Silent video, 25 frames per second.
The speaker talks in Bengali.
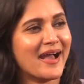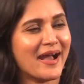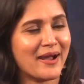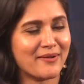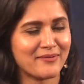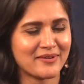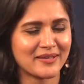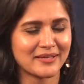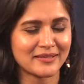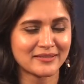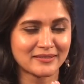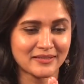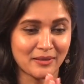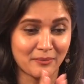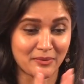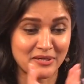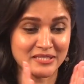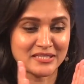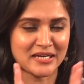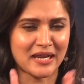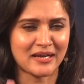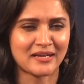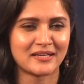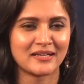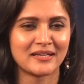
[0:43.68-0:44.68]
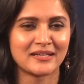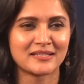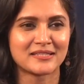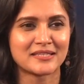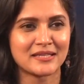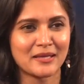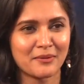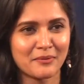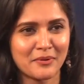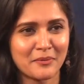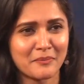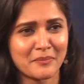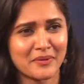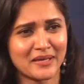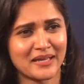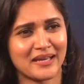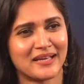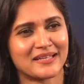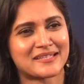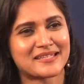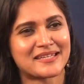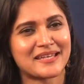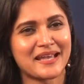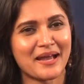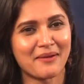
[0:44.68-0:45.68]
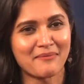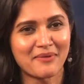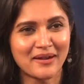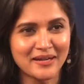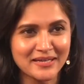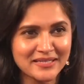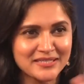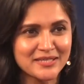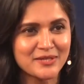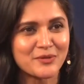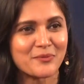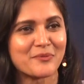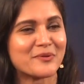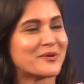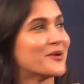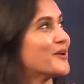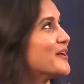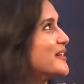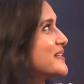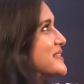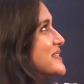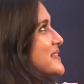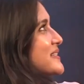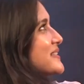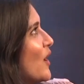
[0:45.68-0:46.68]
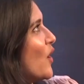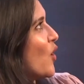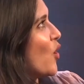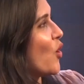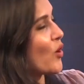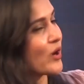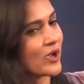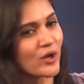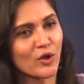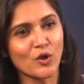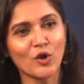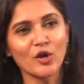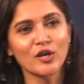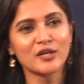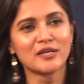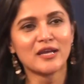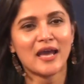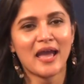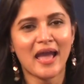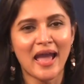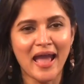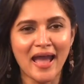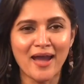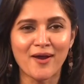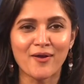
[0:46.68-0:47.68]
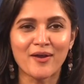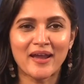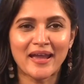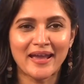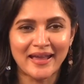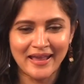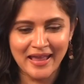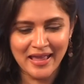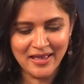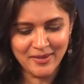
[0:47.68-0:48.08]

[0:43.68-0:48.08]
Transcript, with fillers: আমি আমার চাকরি আছে আমার মেয়ে আছে আমার নিজের অভিনয় আছে ওকে গুড ওকে